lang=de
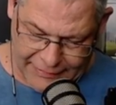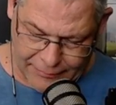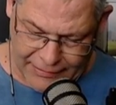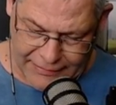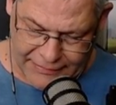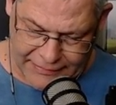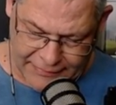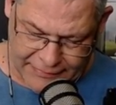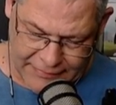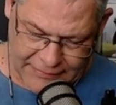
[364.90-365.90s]
Bande
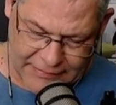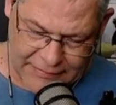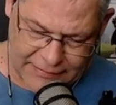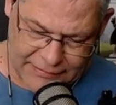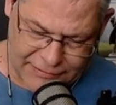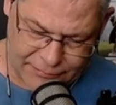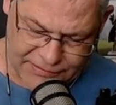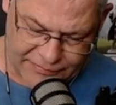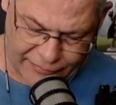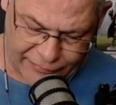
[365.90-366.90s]
hier, die ich ein
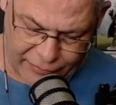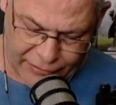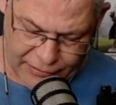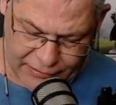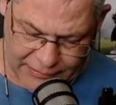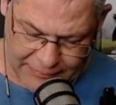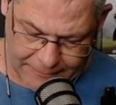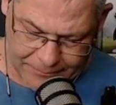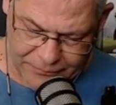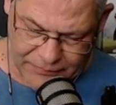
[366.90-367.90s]
bisschen verfeuere
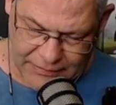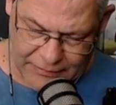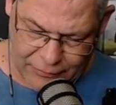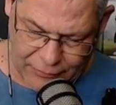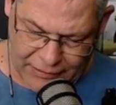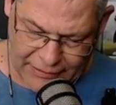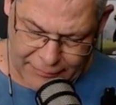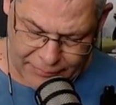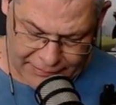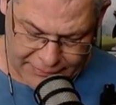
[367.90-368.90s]
und eine
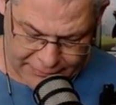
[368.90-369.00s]
Bande,